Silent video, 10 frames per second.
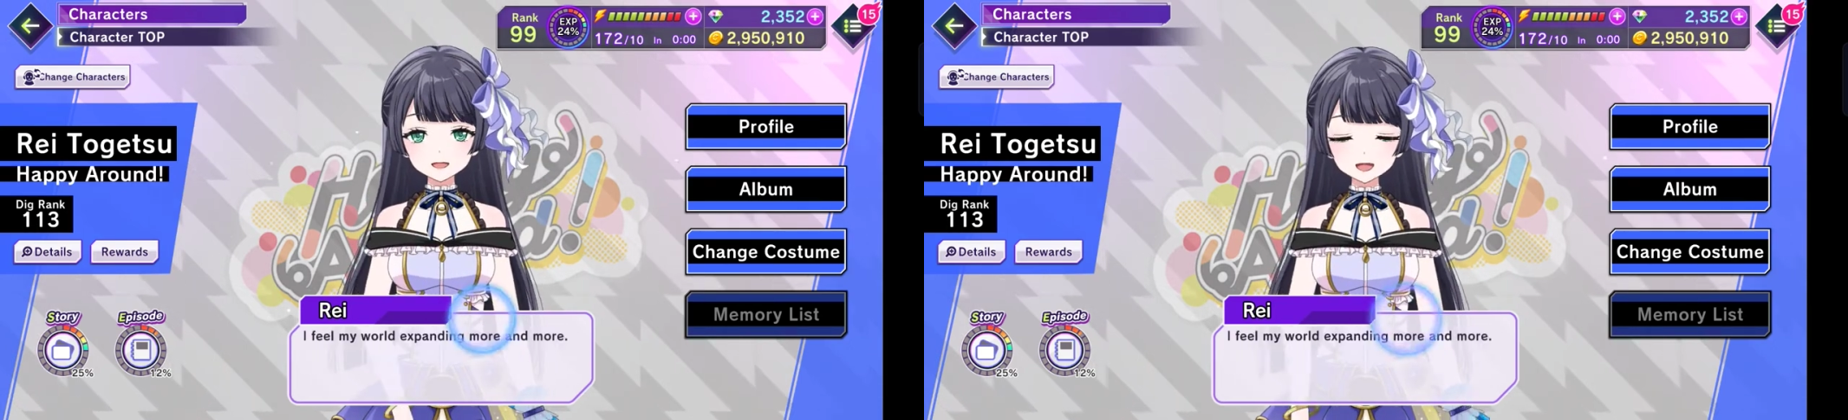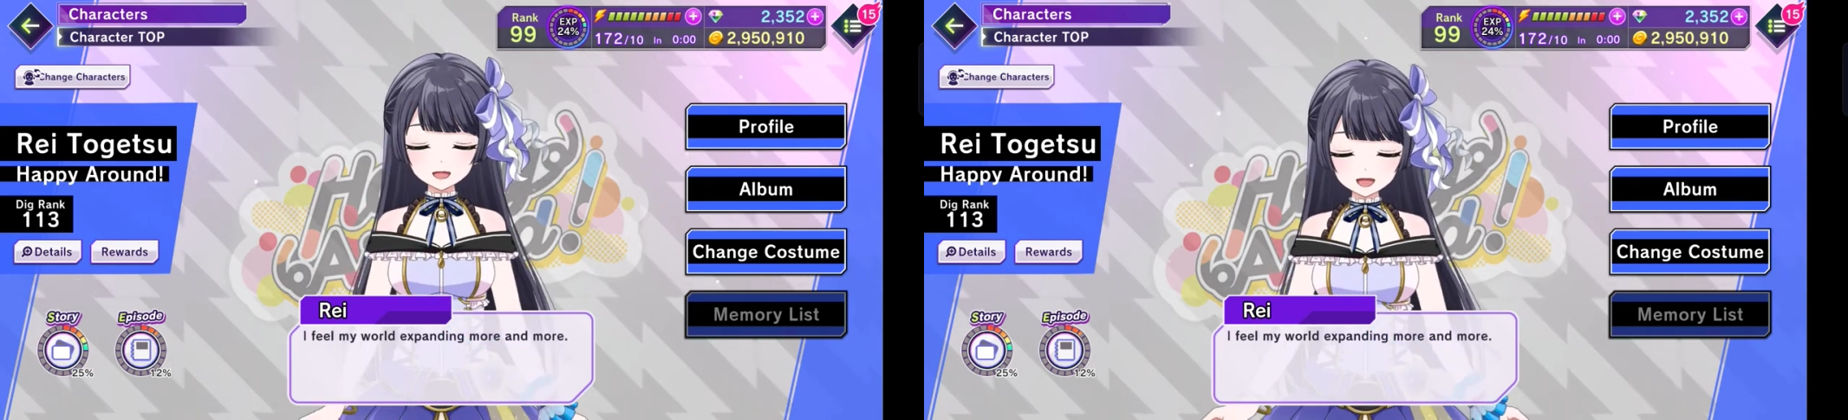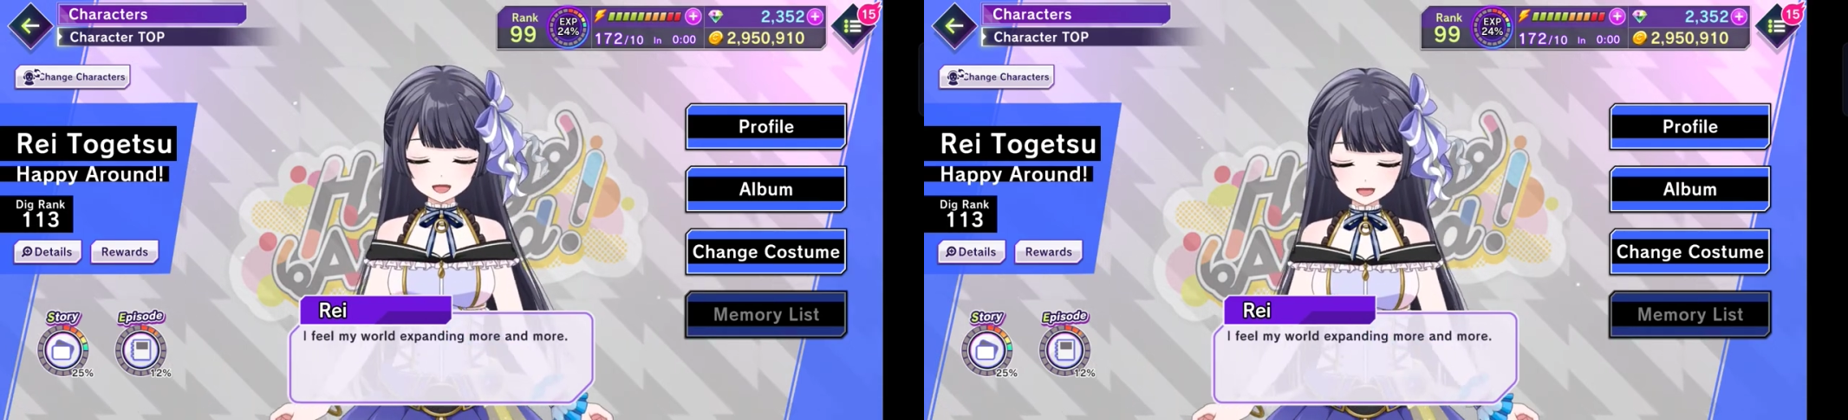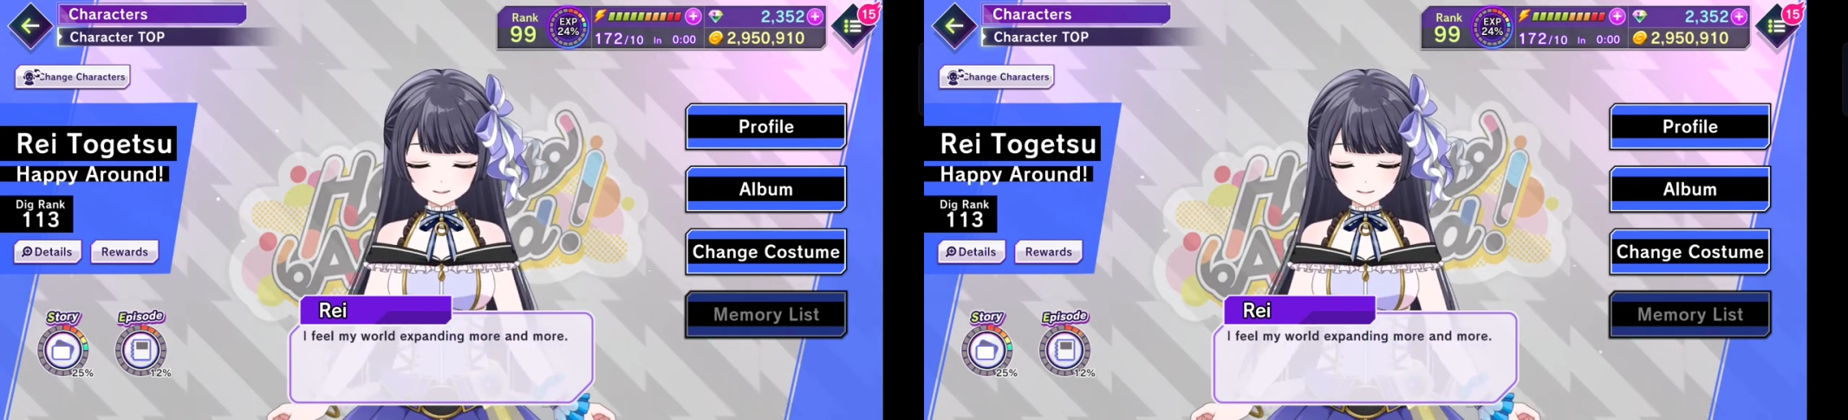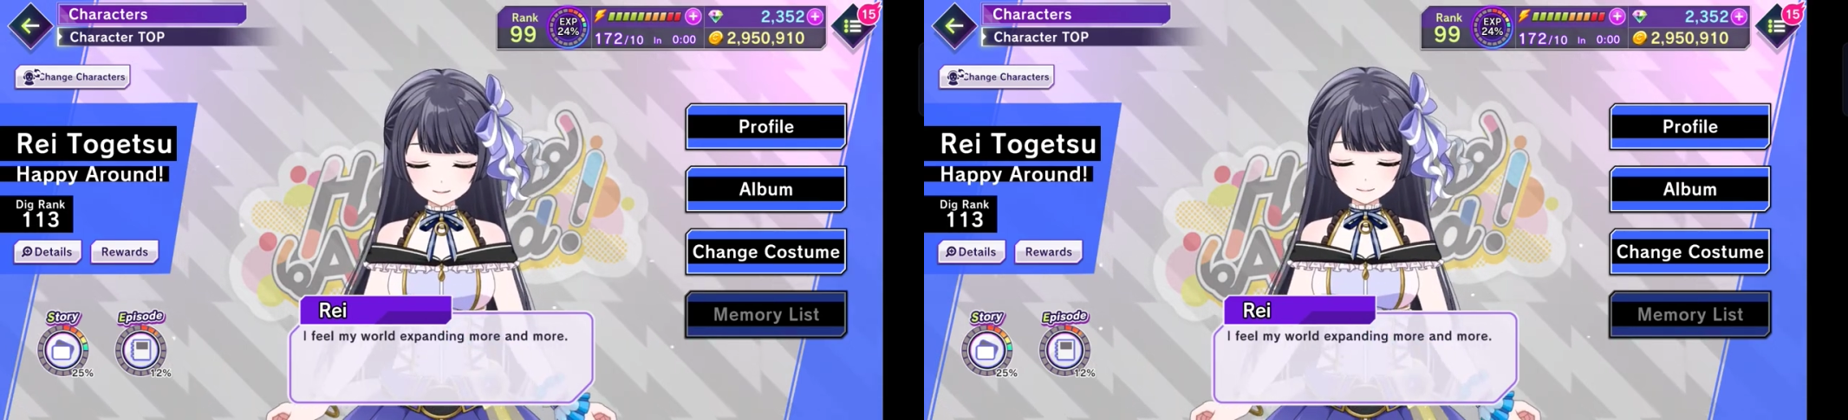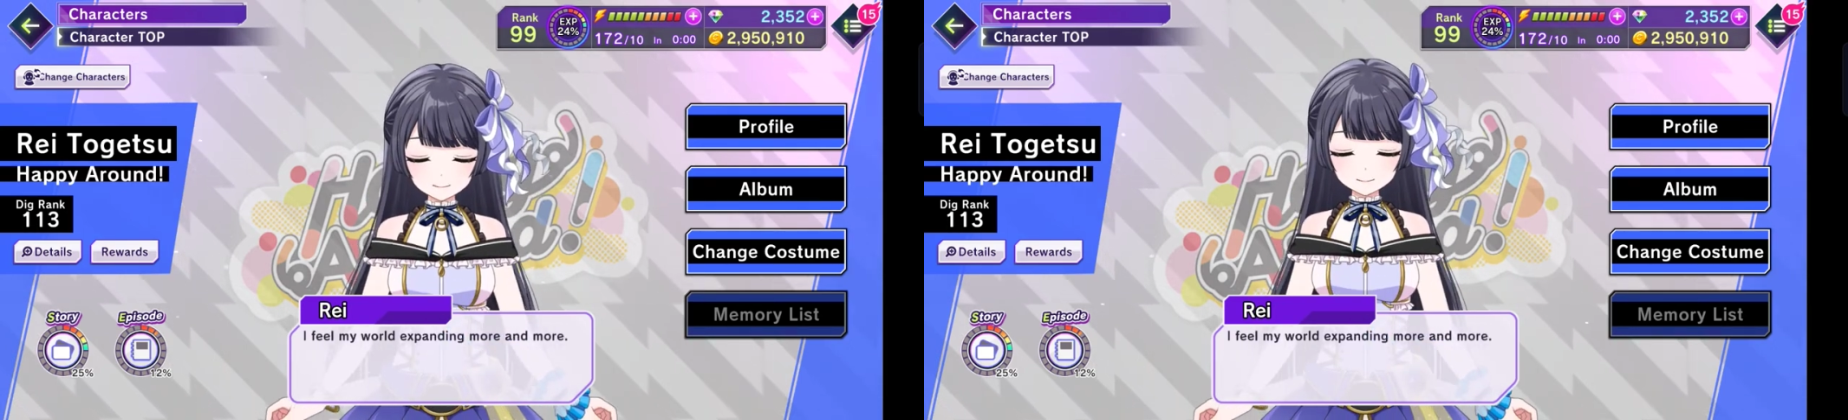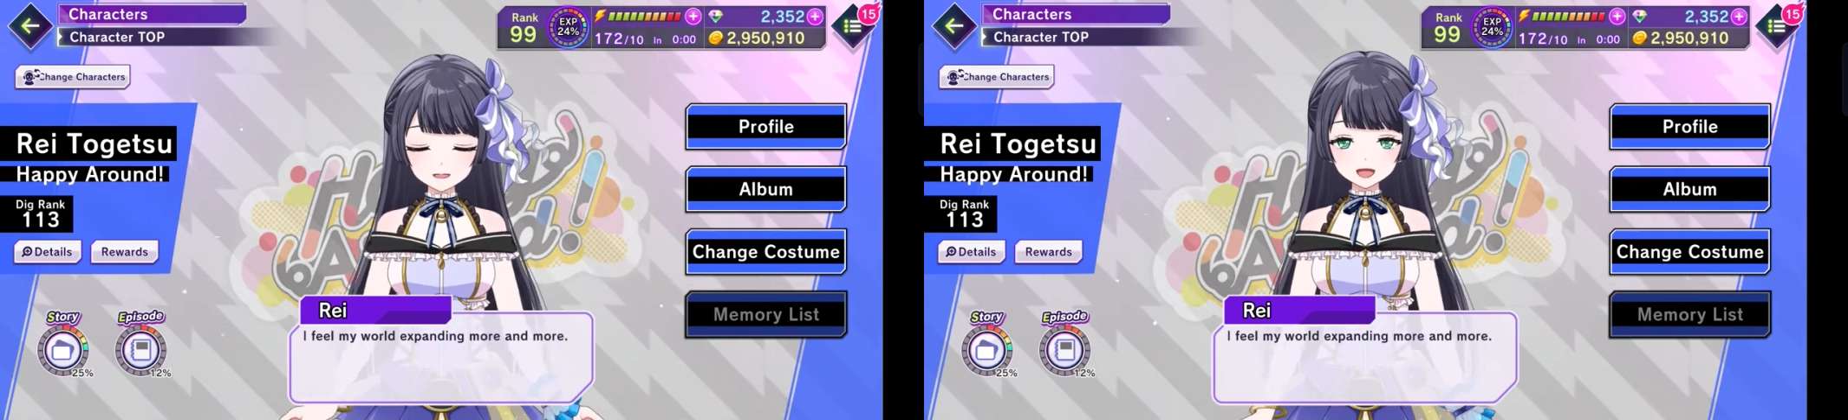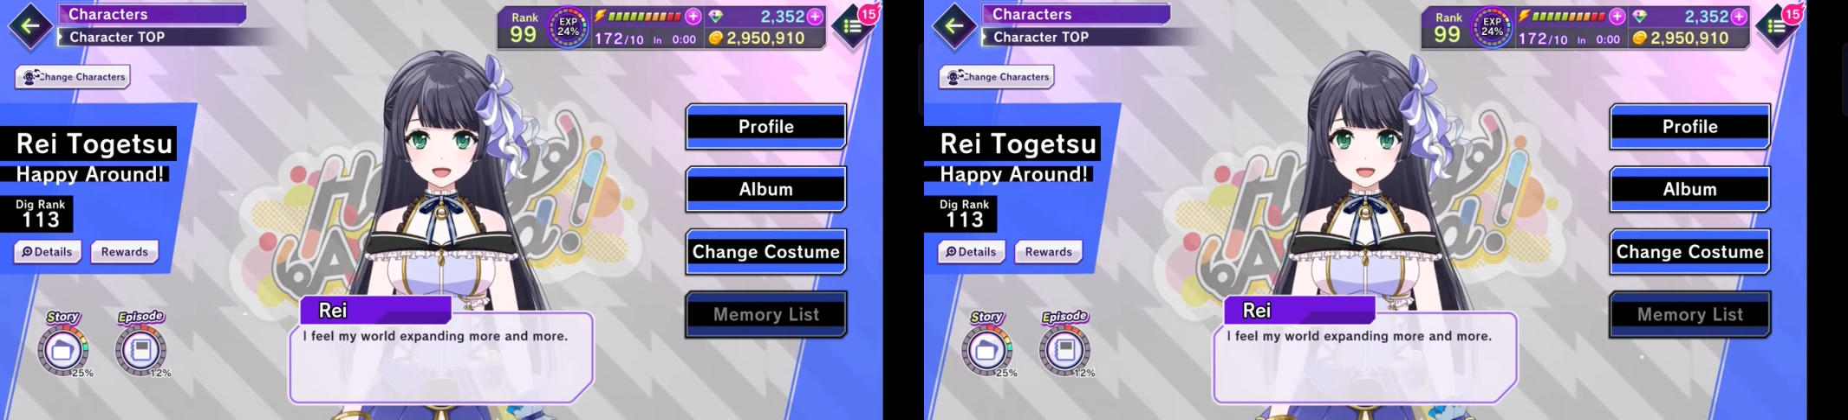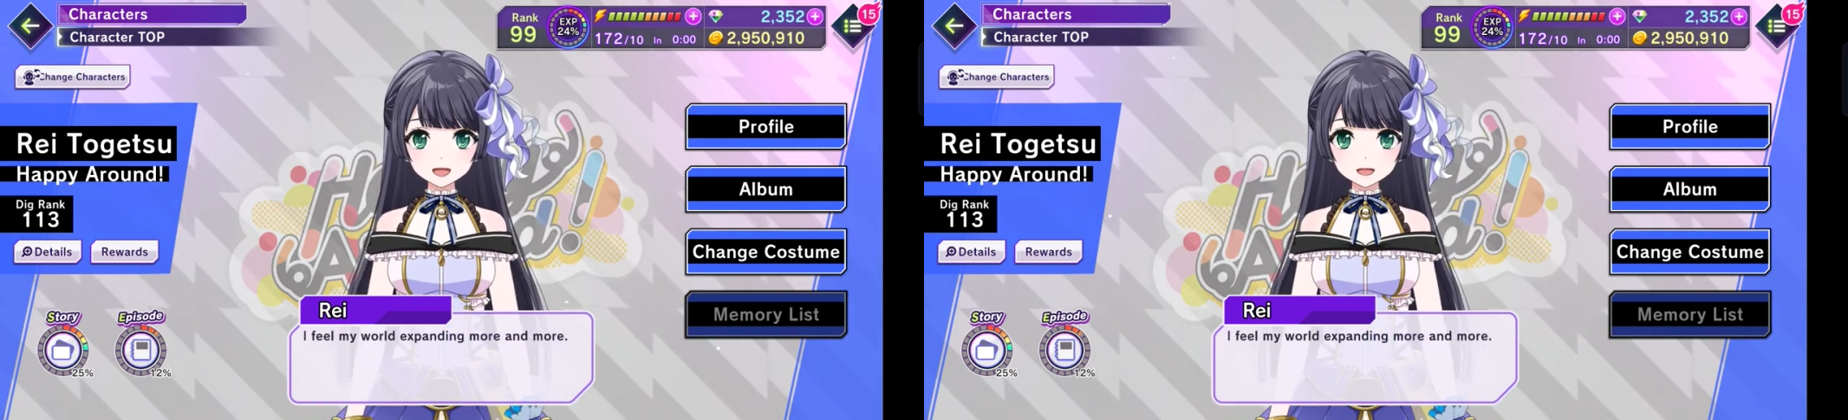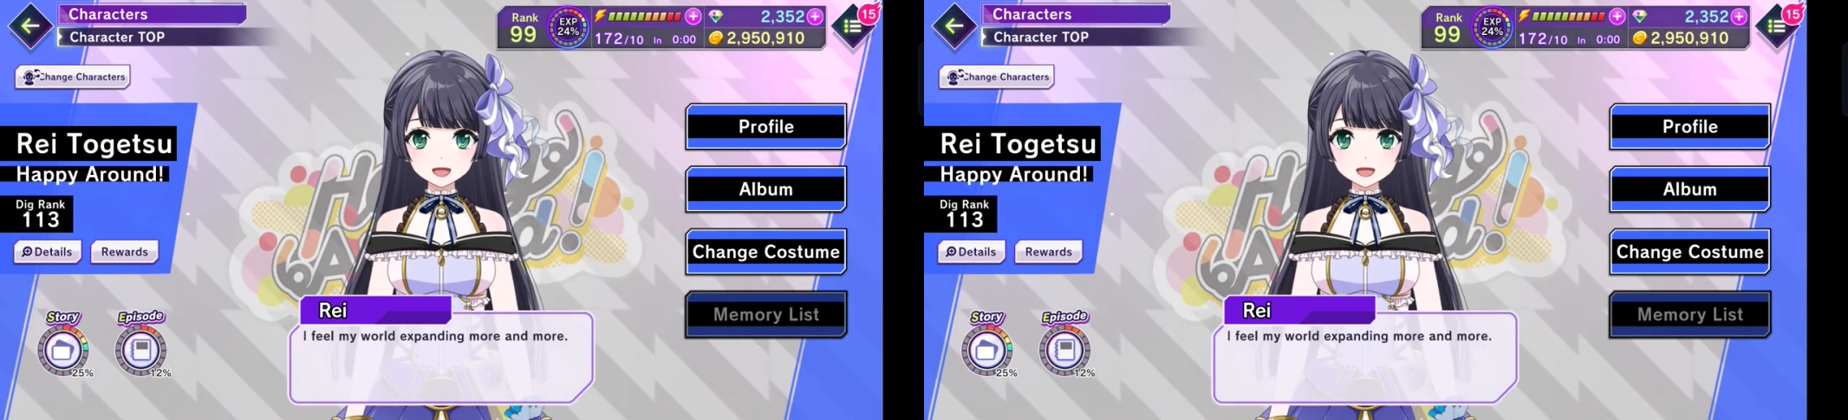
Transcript: 界がどんどんと広